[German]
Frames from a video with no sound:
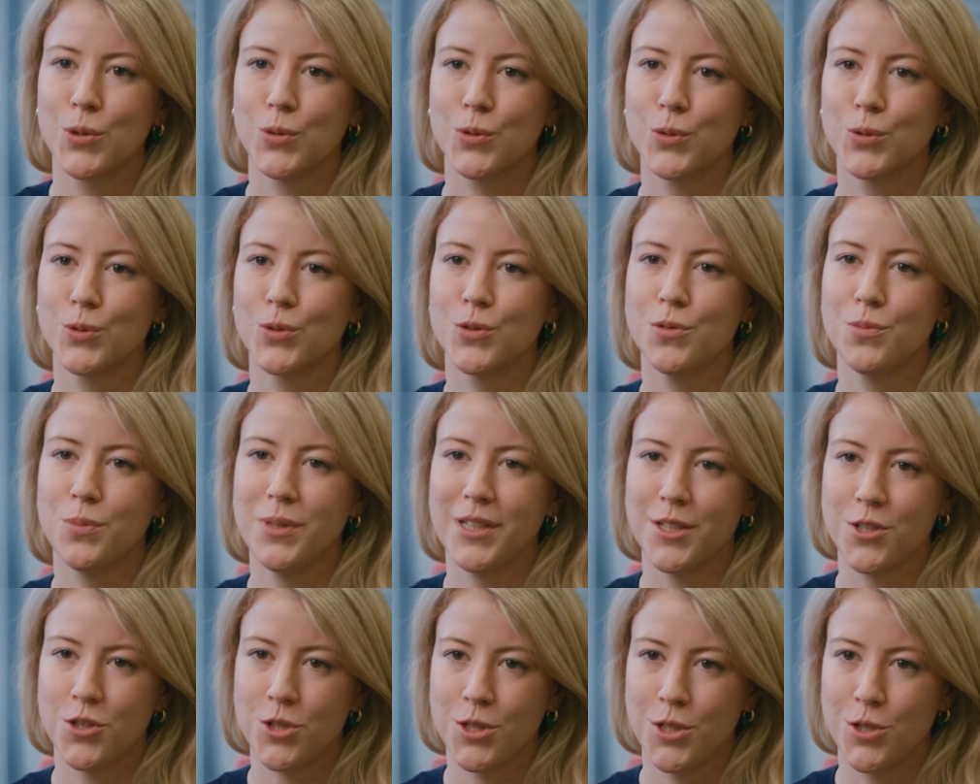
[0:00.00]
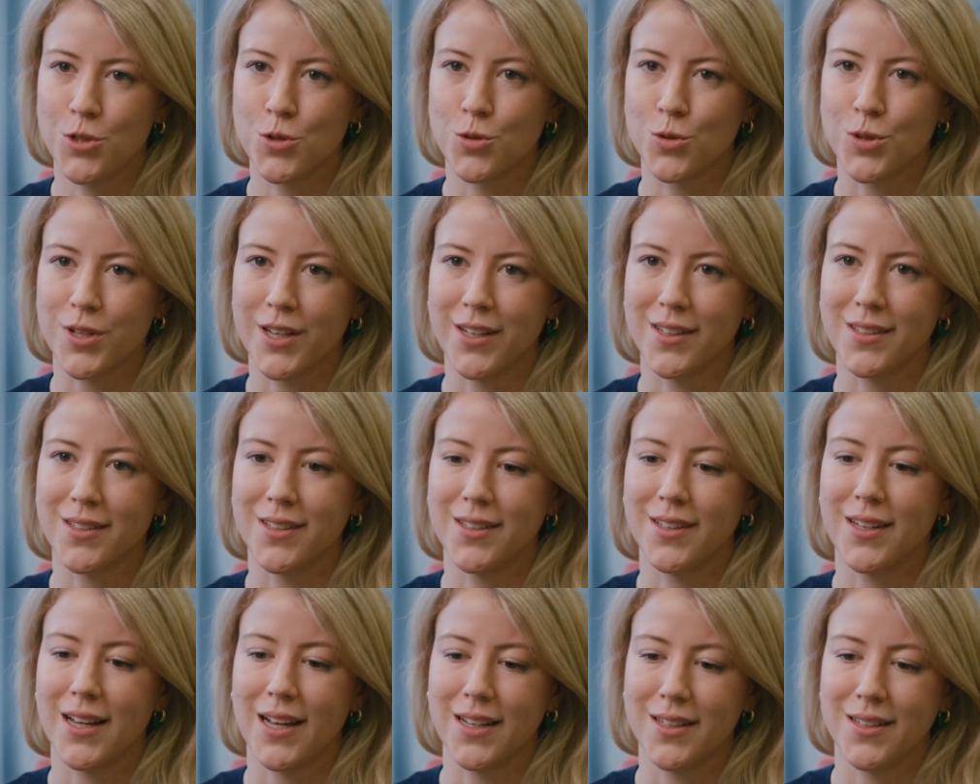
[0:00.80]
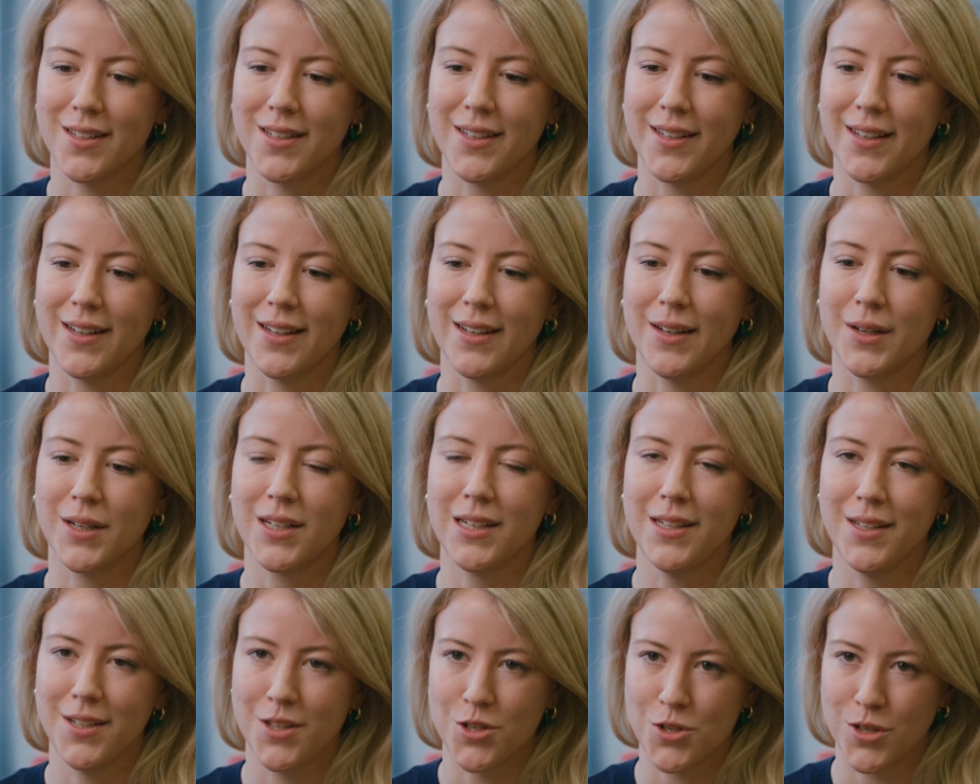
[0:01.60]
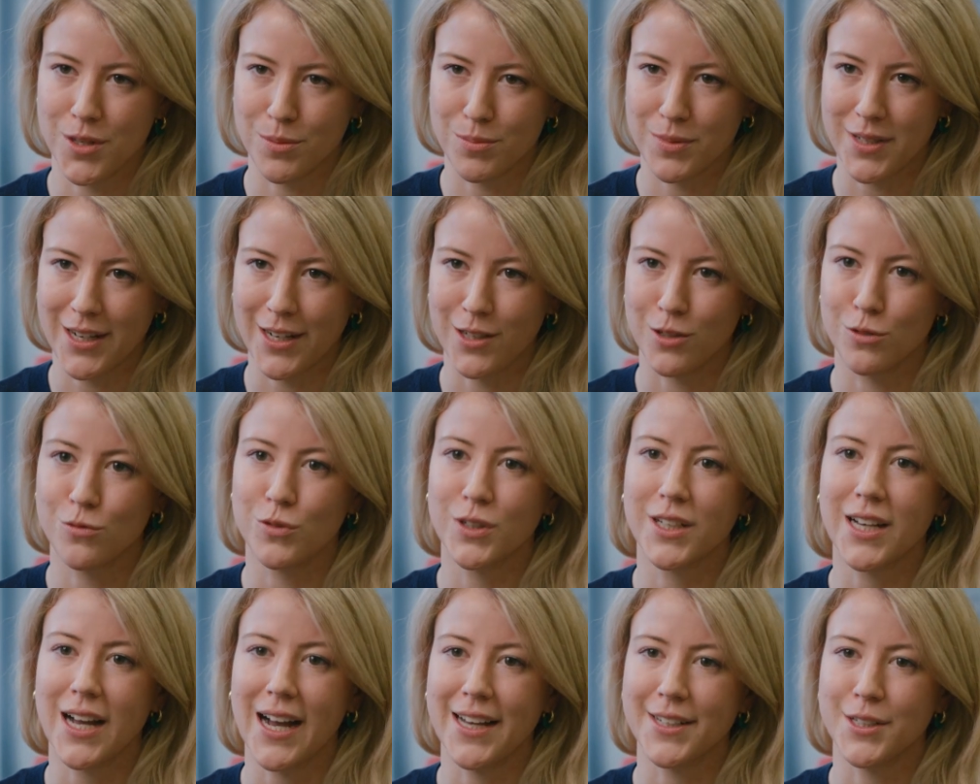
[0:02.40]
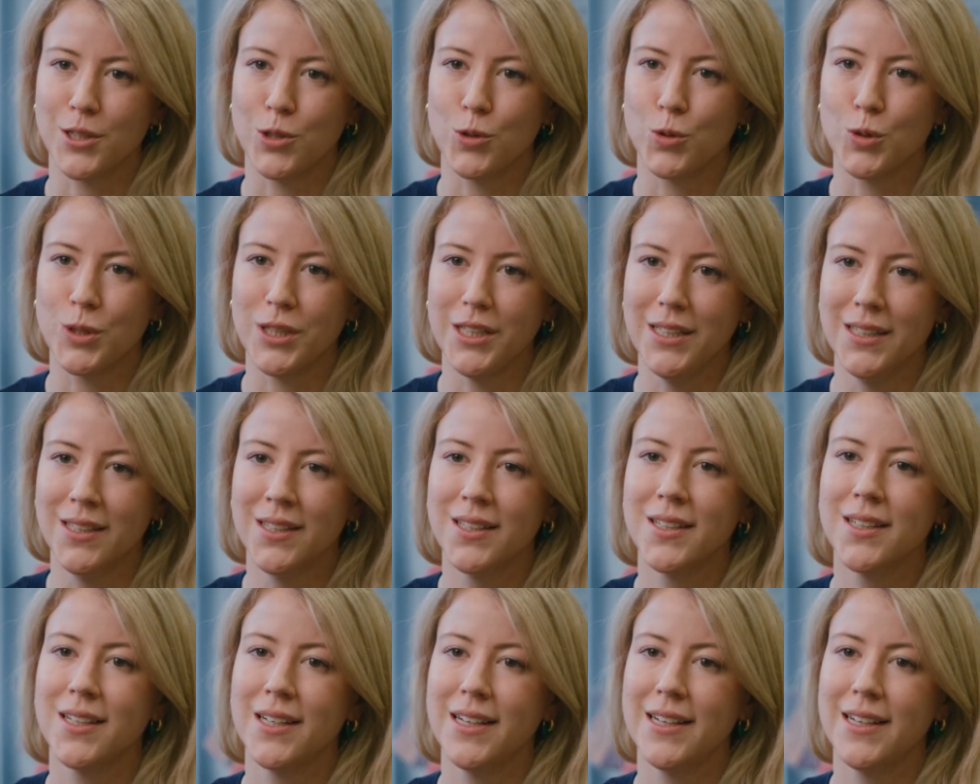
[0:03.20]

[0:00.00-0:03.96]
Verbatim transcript: und PhD-Studentin an der Klinischen Abteilung für Kardiologie